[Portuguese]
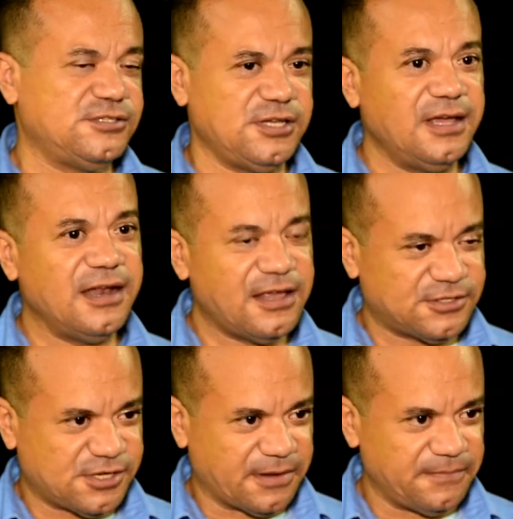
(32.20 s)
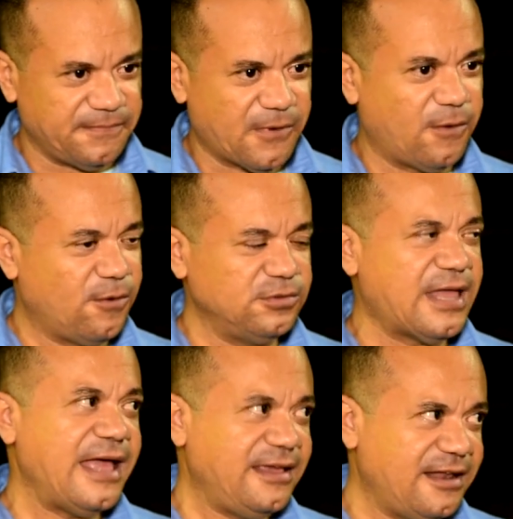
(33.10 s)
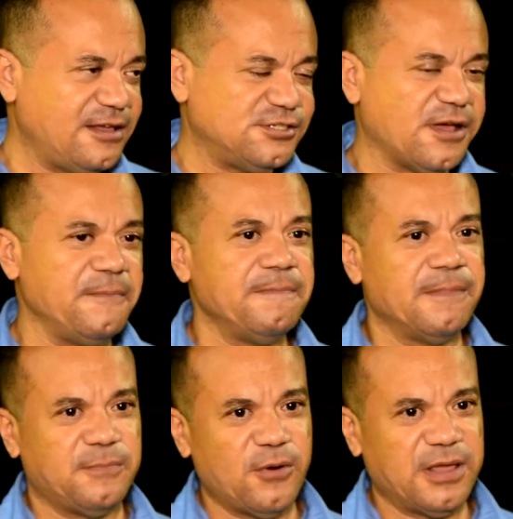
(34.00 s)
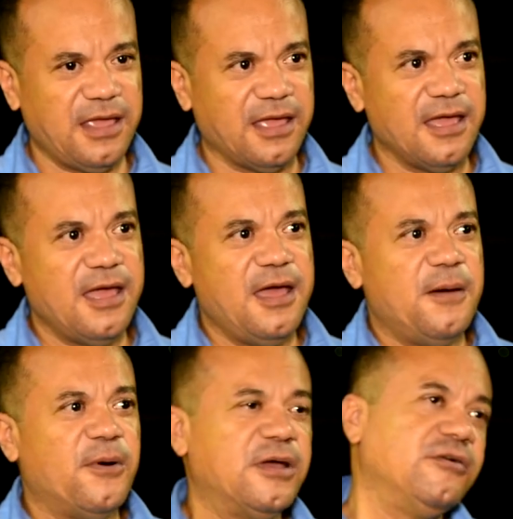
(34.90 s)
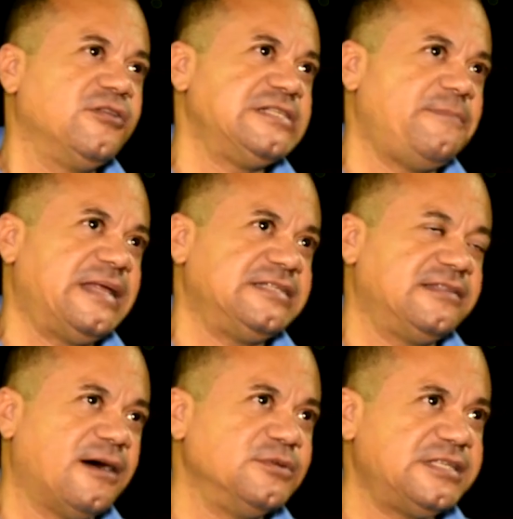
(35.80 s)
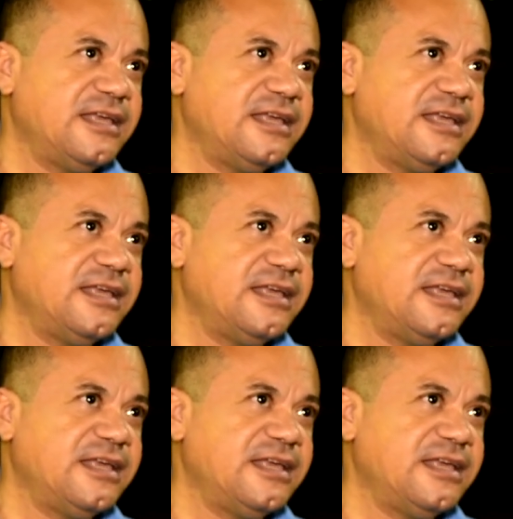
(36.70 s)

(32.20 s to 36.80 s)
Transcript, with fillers: de igreja ou da igreja. Por quê? Porque o que nós apresentamos